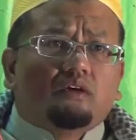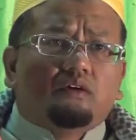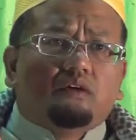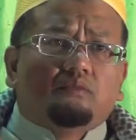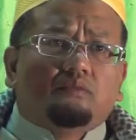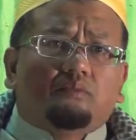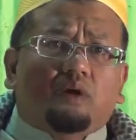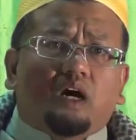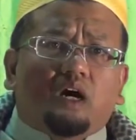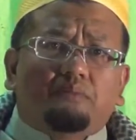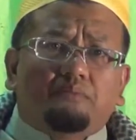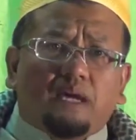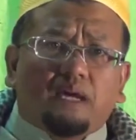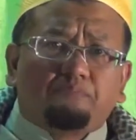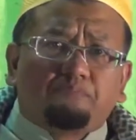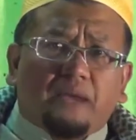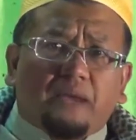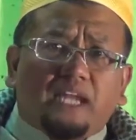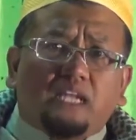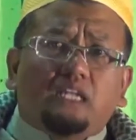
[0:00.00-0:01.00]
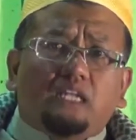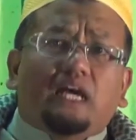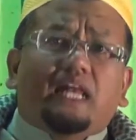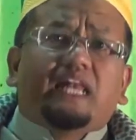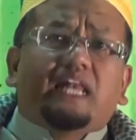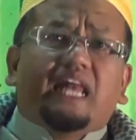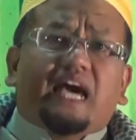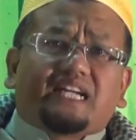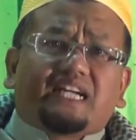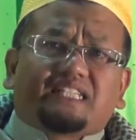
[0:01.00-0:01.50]
เพราะมันเป็น
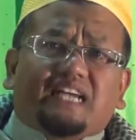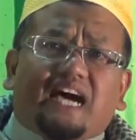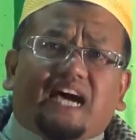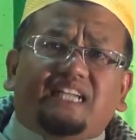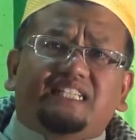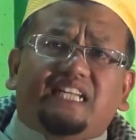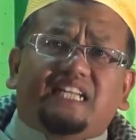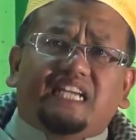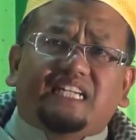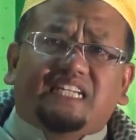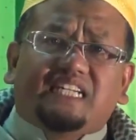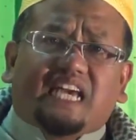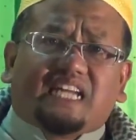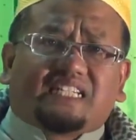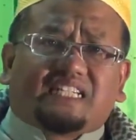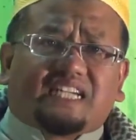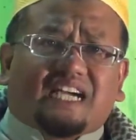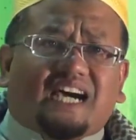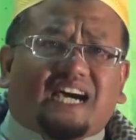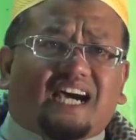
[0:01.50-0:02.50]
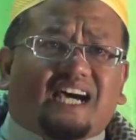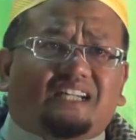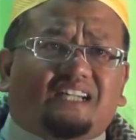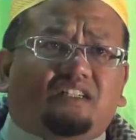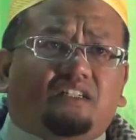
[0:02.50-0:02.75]
หลักฐานที่เด็ดขาด